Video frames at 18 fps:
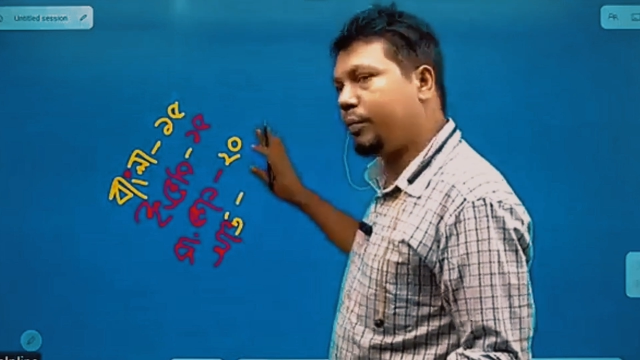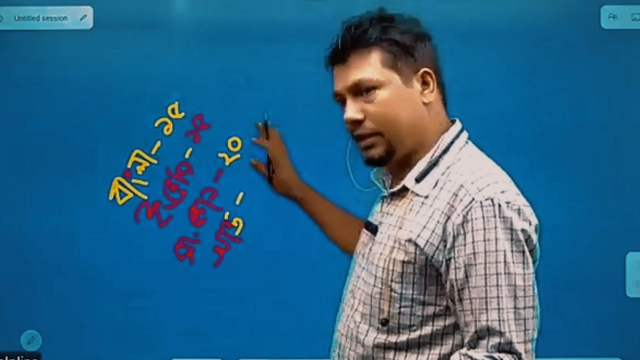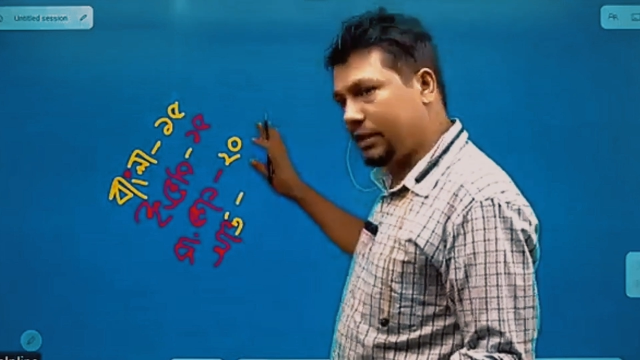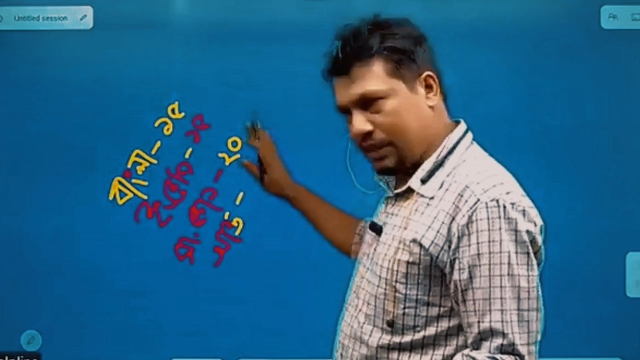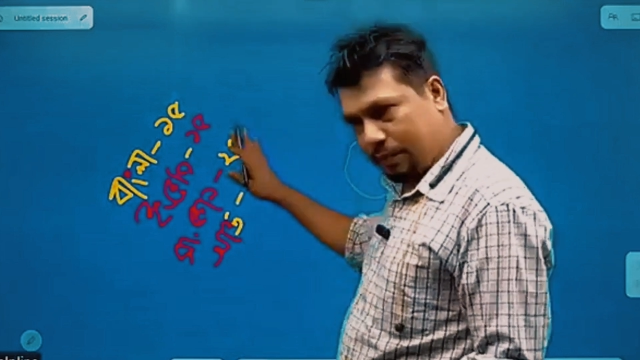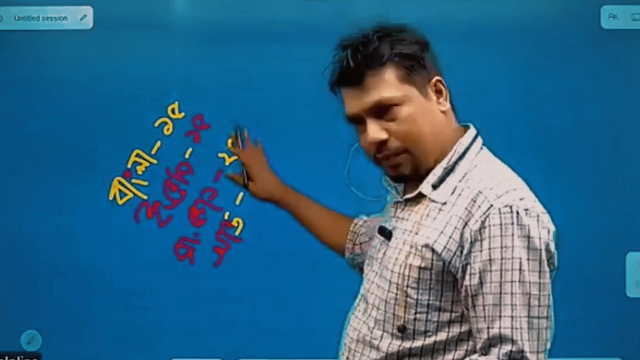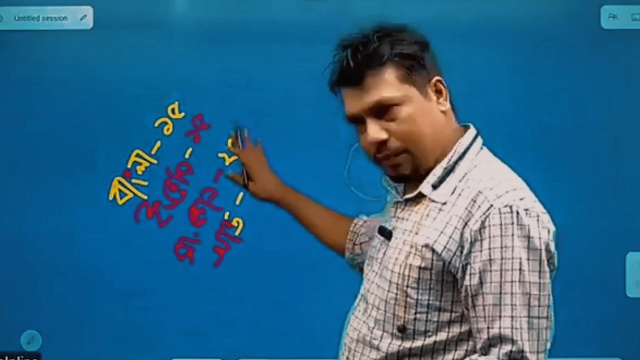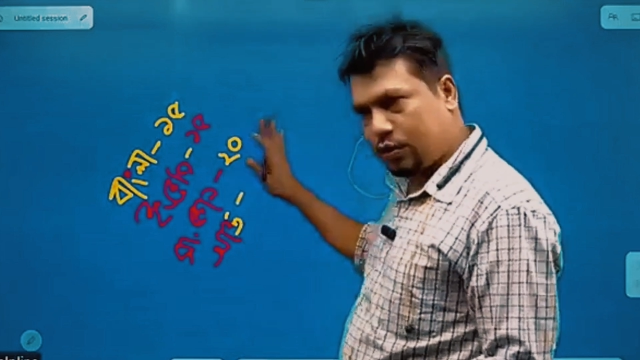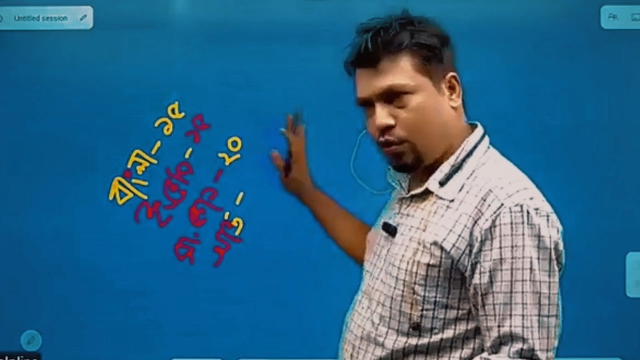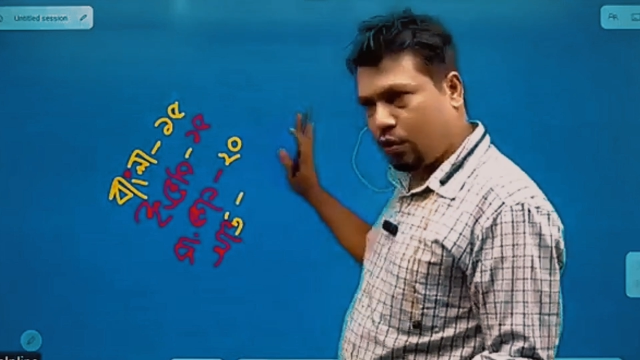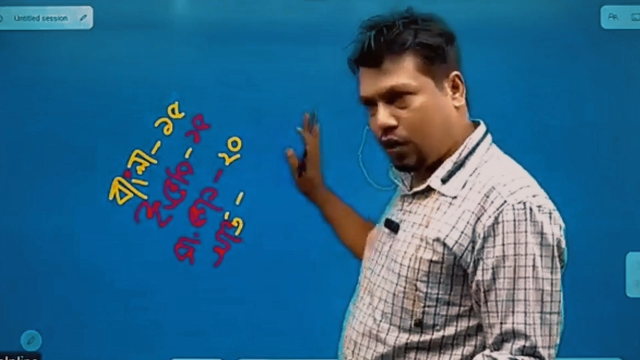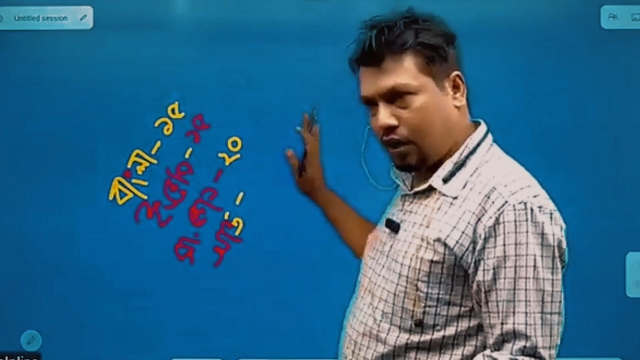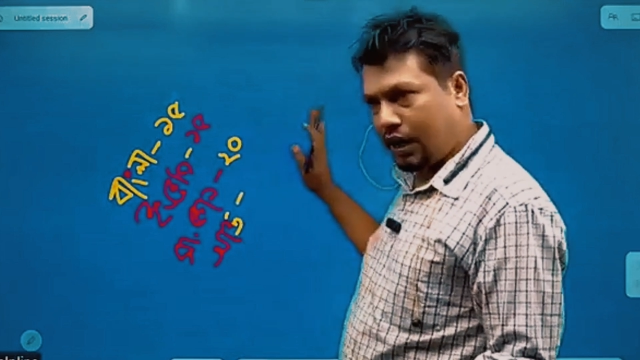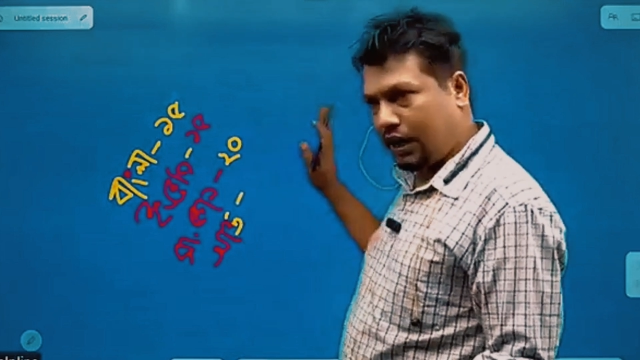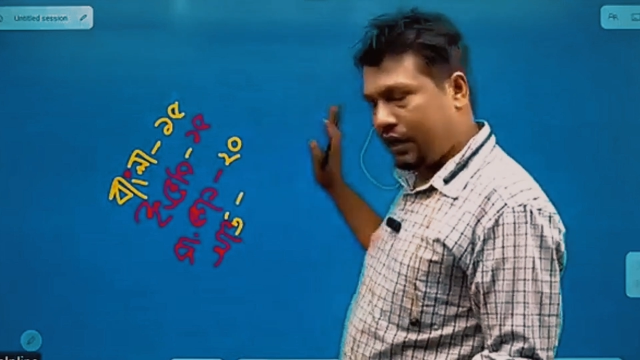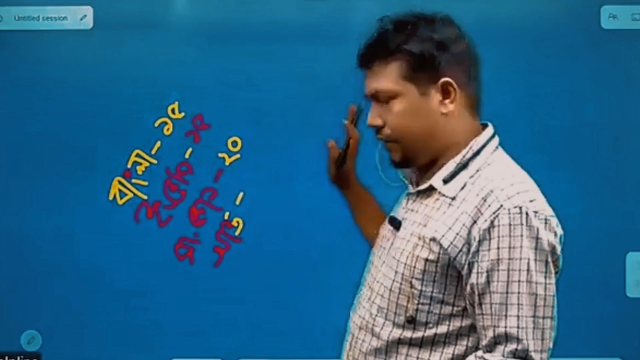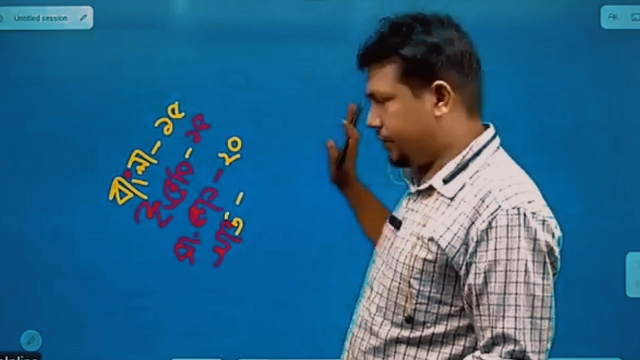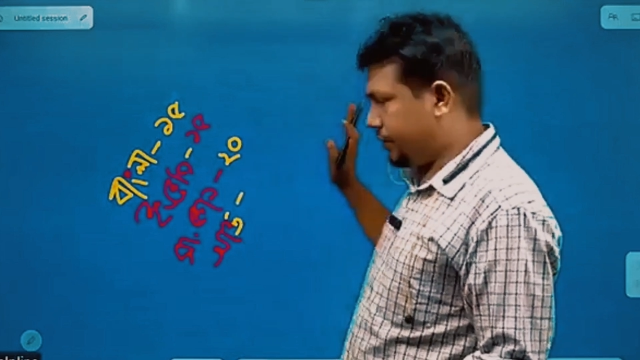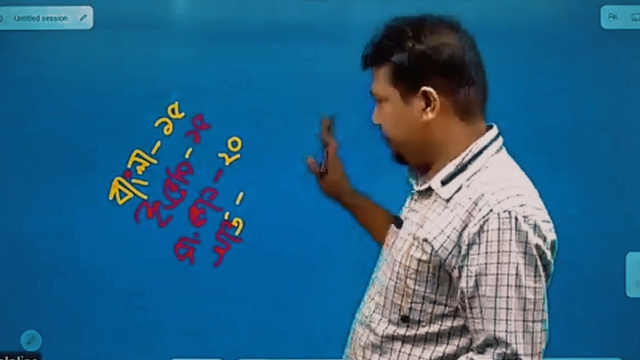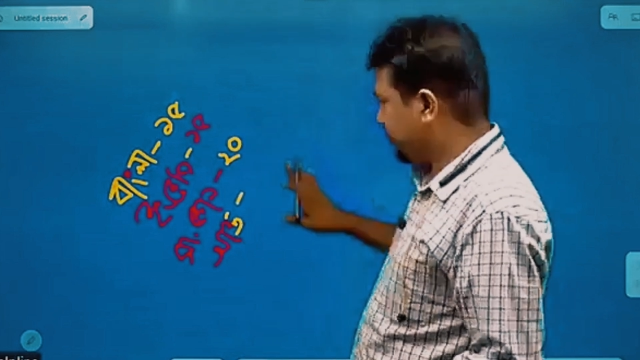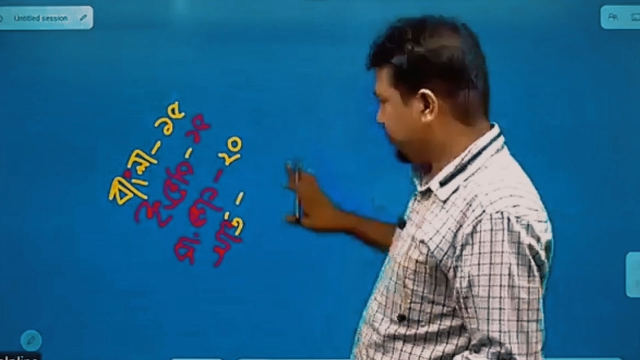বিশ নাম্বার ধরে রাখে